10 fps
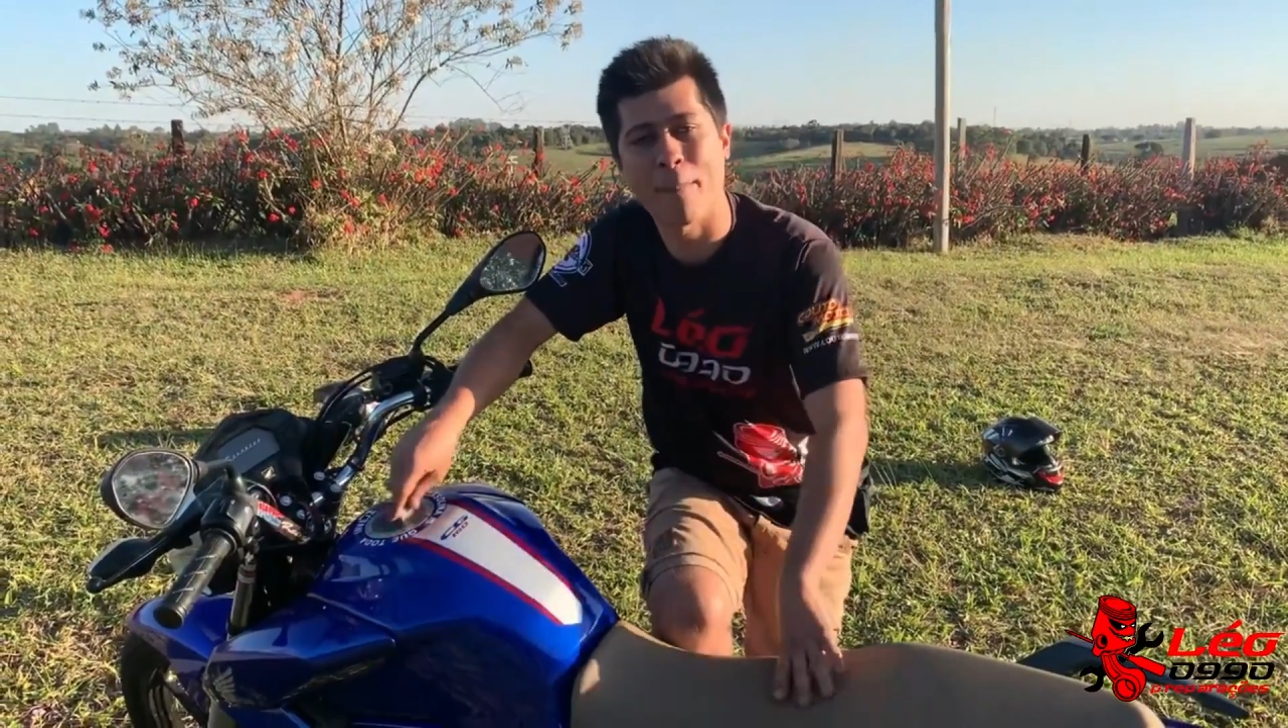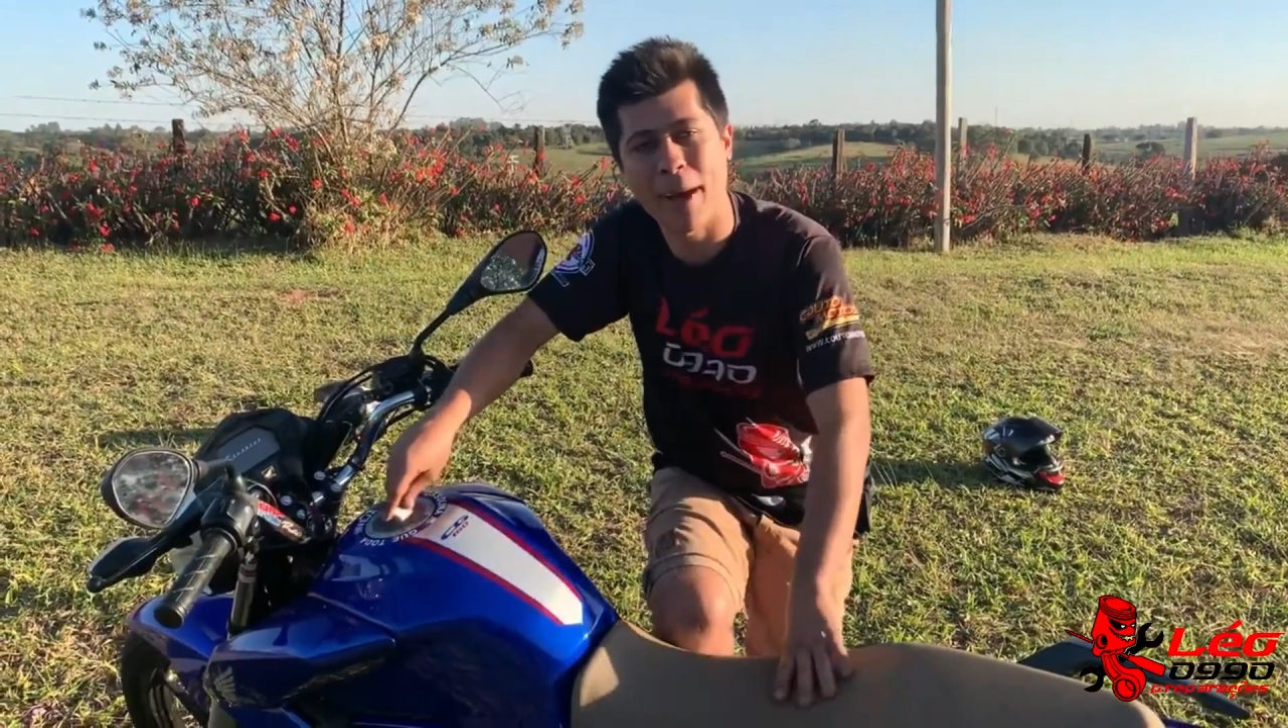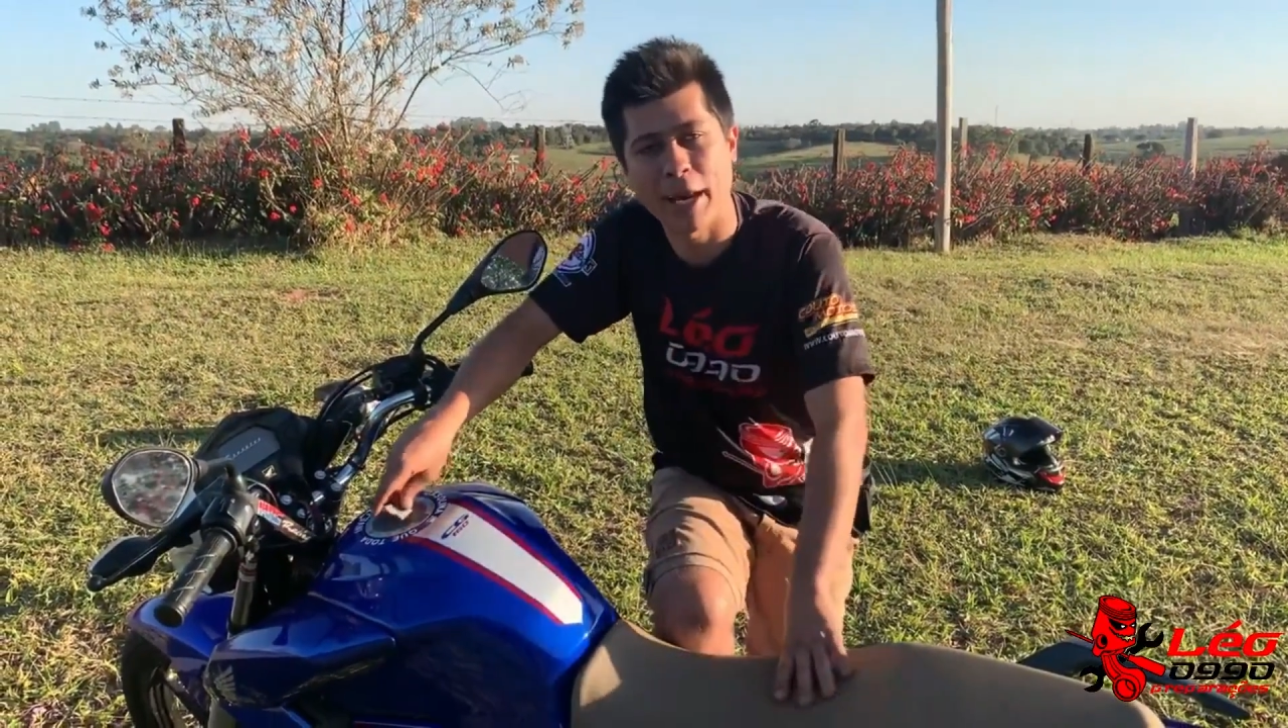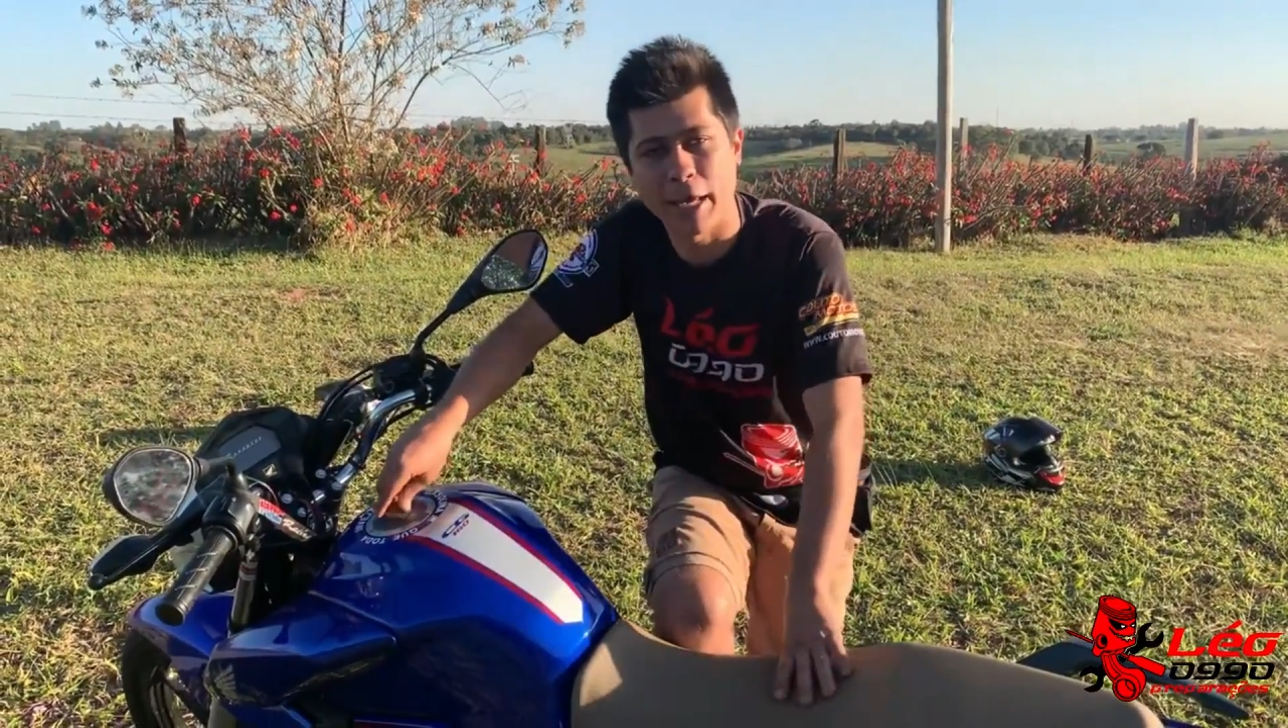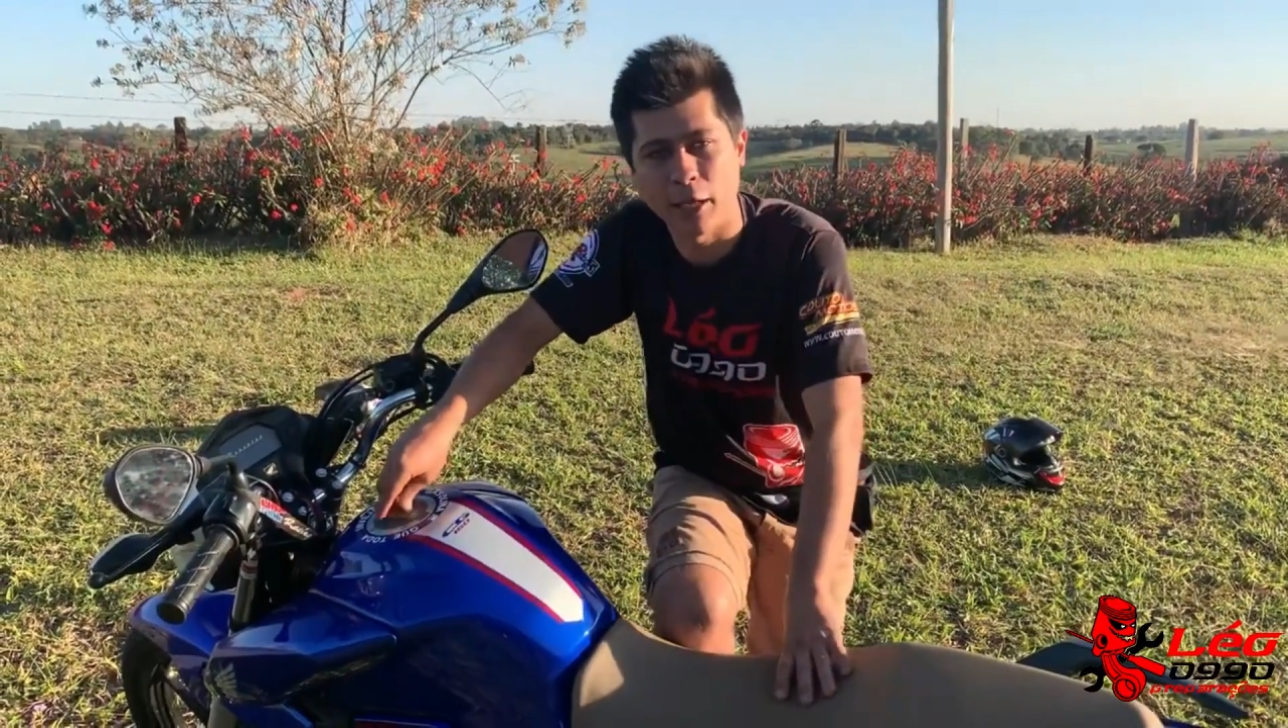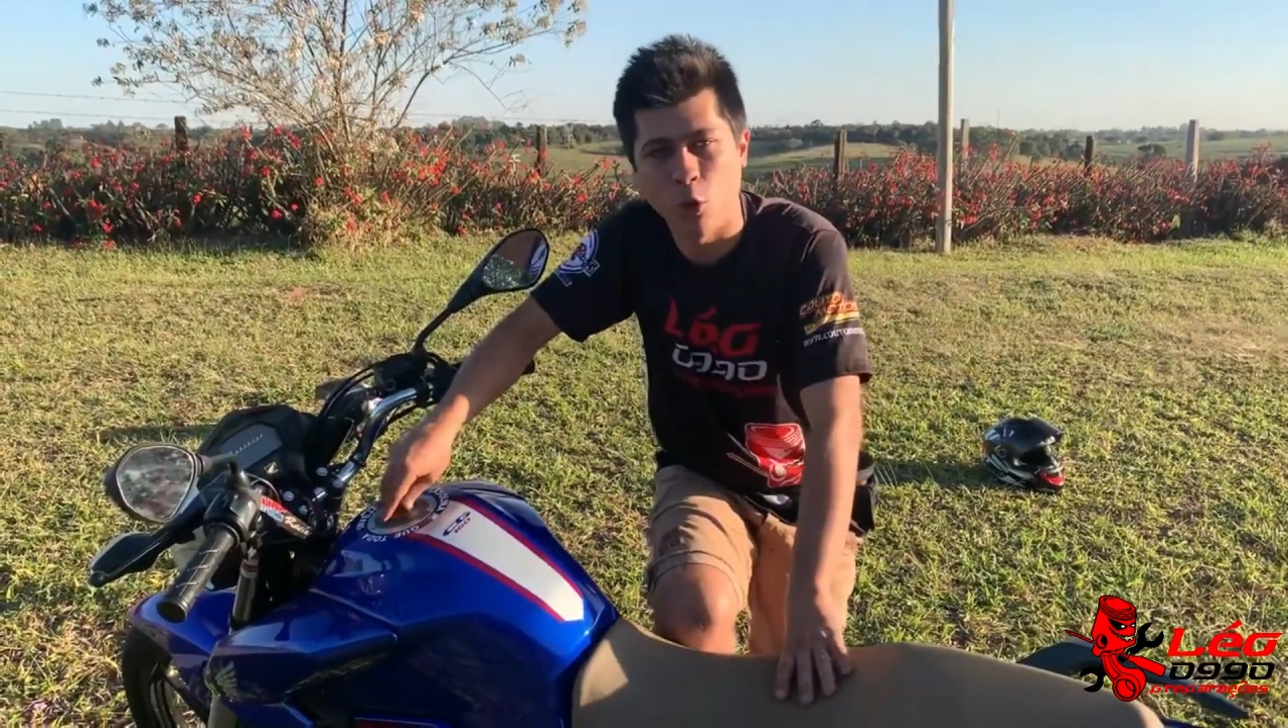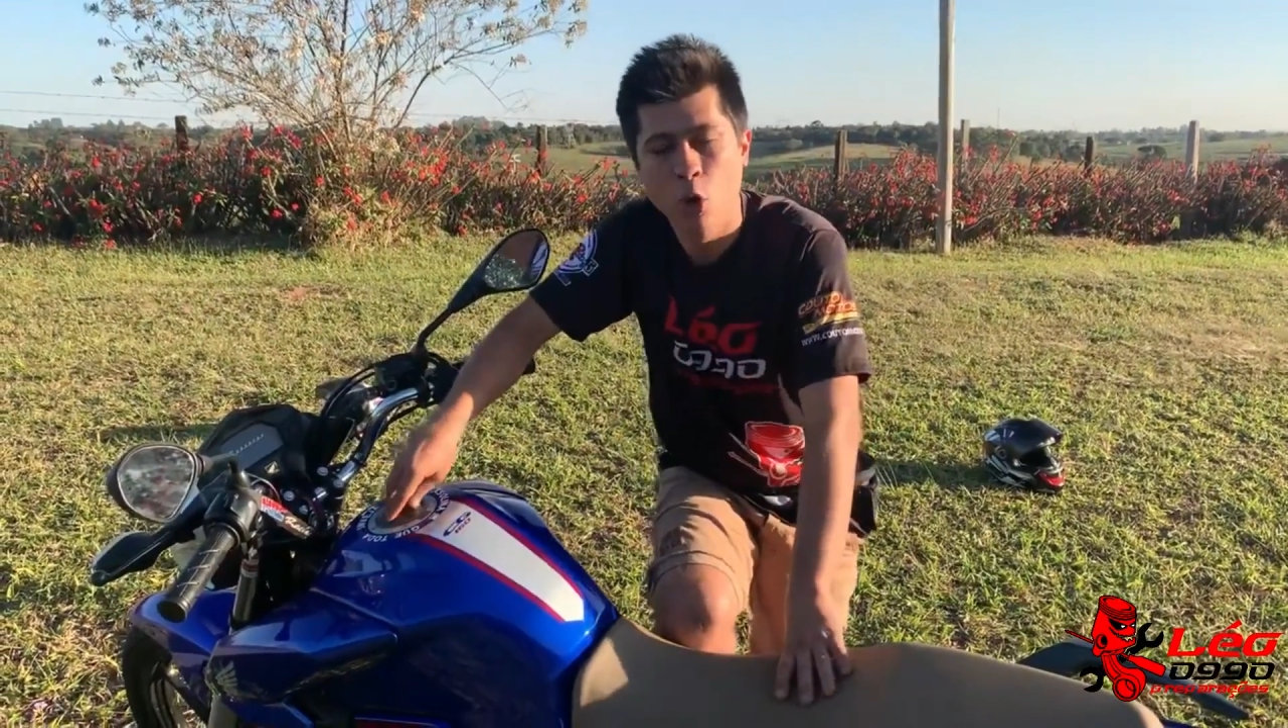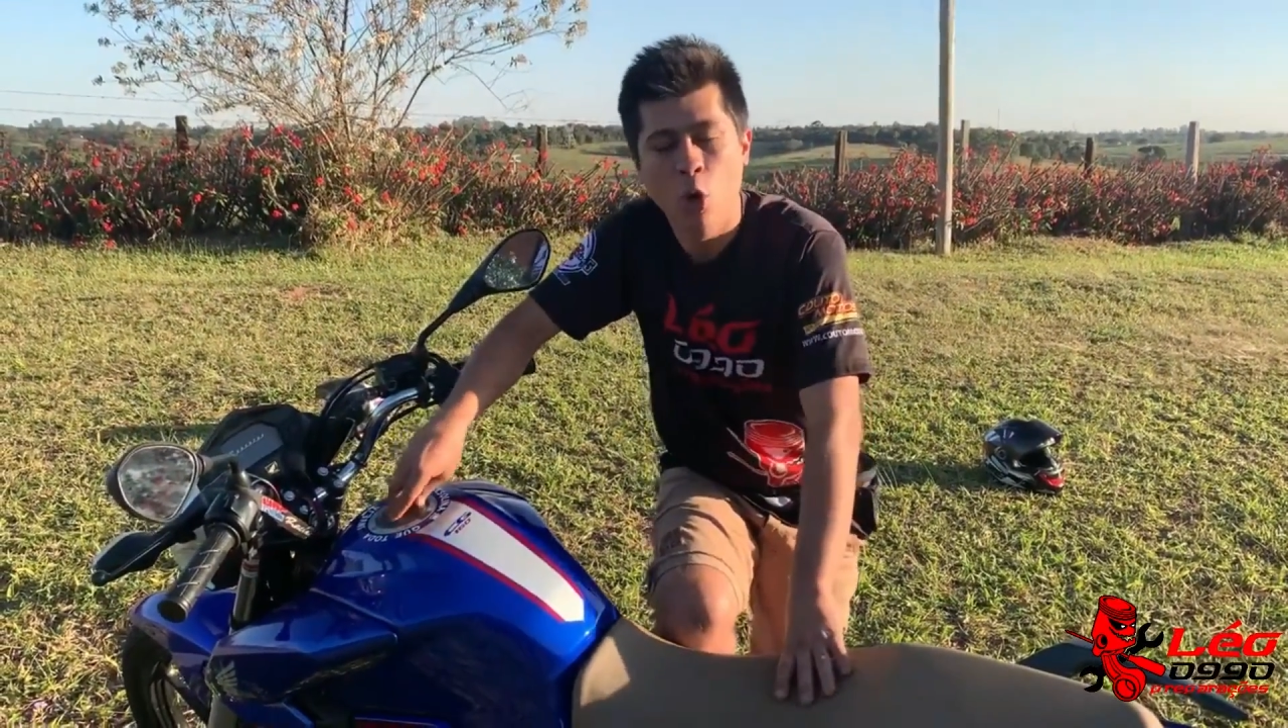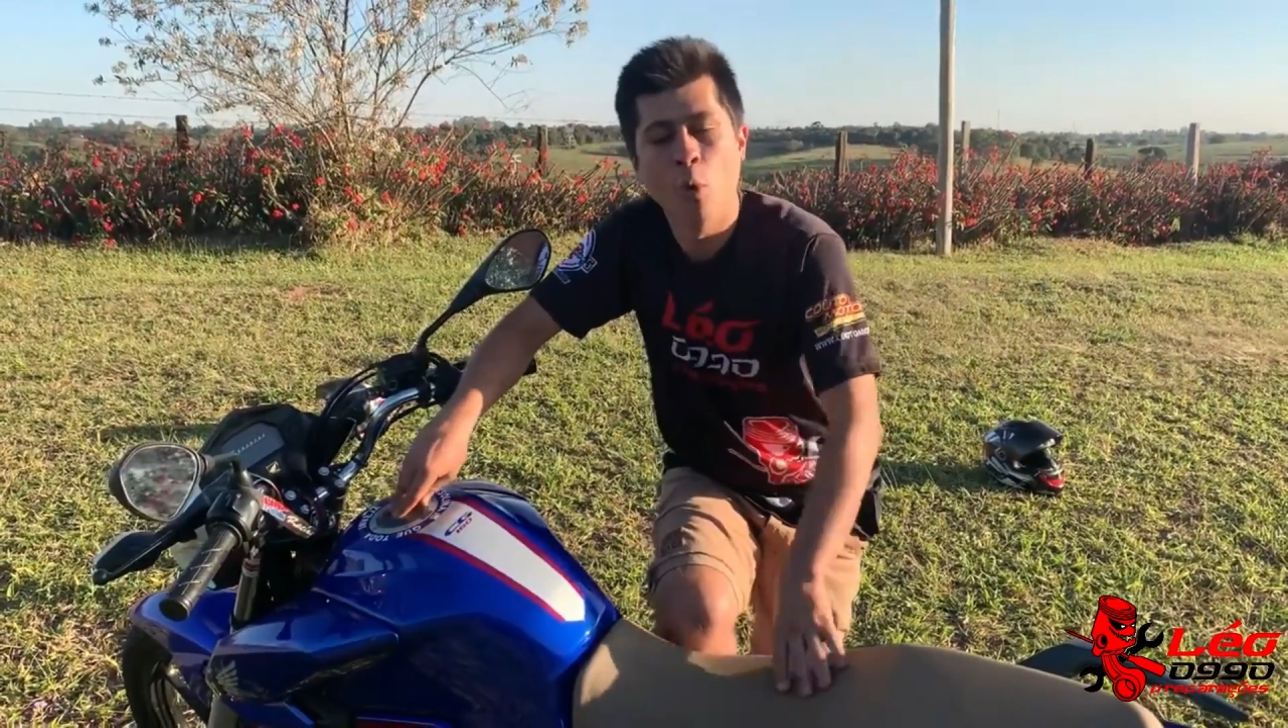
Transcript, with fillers: aparelho.